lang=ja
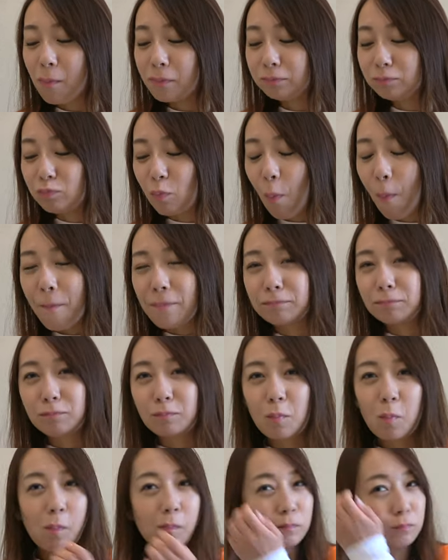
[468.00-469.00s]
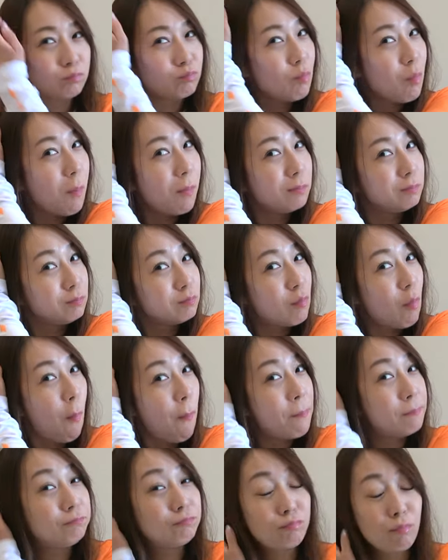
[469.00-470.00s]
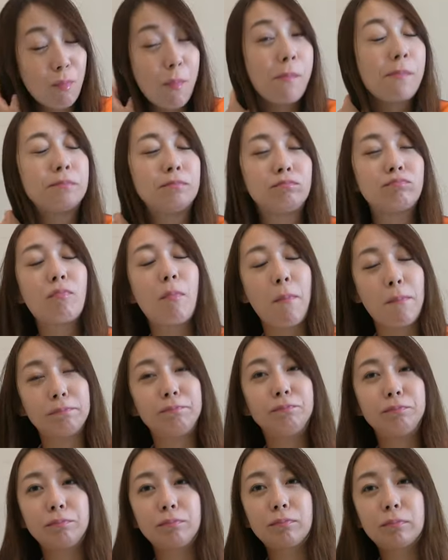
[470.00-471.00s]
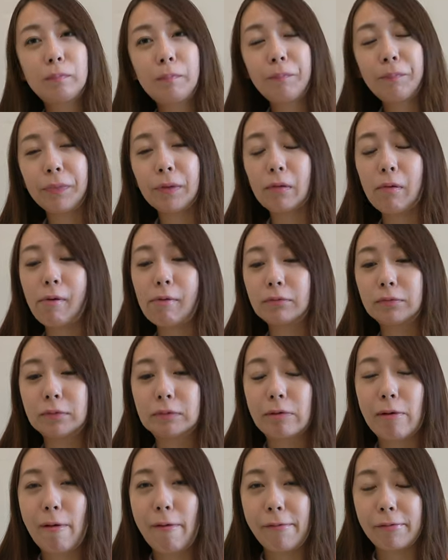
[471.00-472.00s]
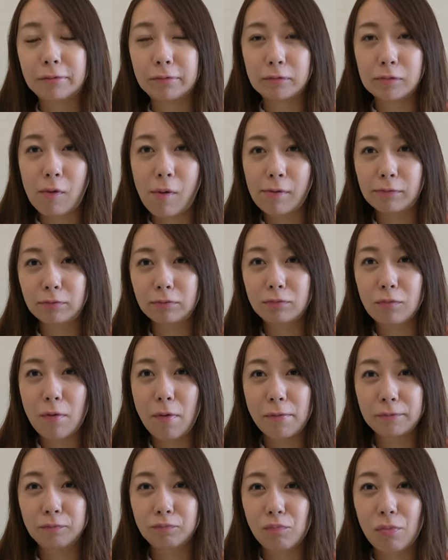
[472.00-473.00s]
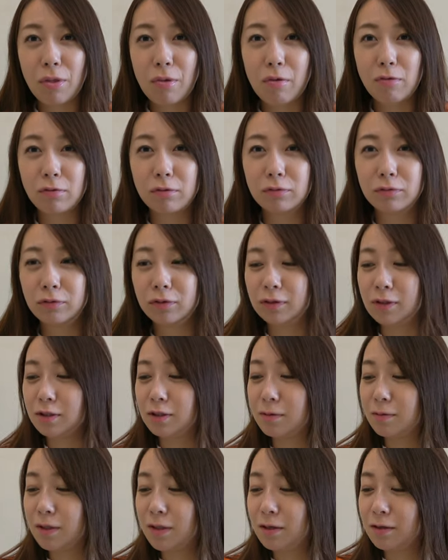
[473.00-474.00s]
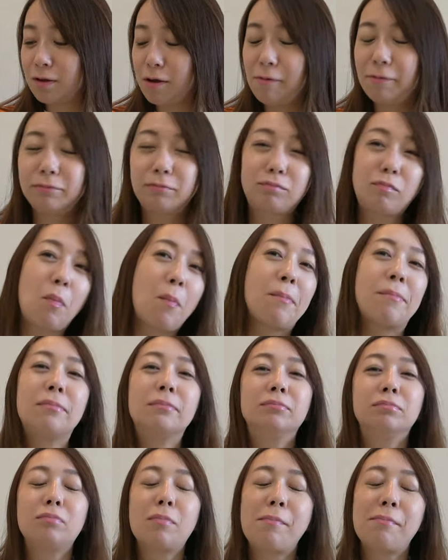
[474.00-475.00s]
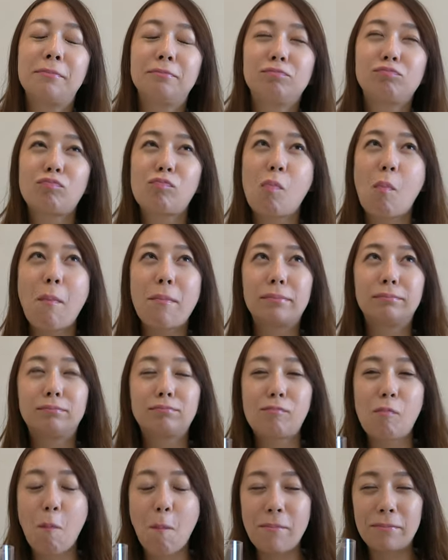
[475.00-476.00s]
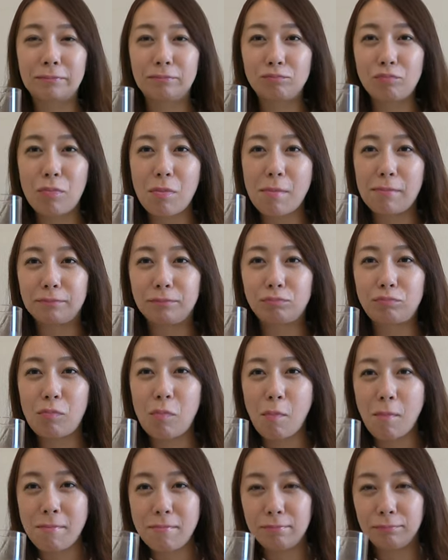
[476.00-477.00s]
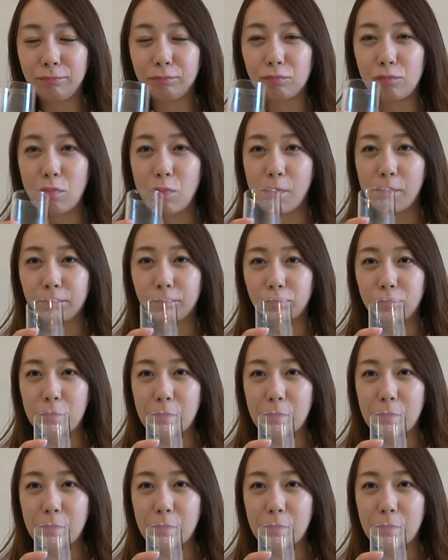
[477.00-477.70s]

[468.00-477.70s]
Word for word: っていう、まあ、声もあったかなと思うんですけど、うん、でも最後はあのお疲れ様的なそうですねはい、うん、あのいいちゃん頑張ってとか、うん、あ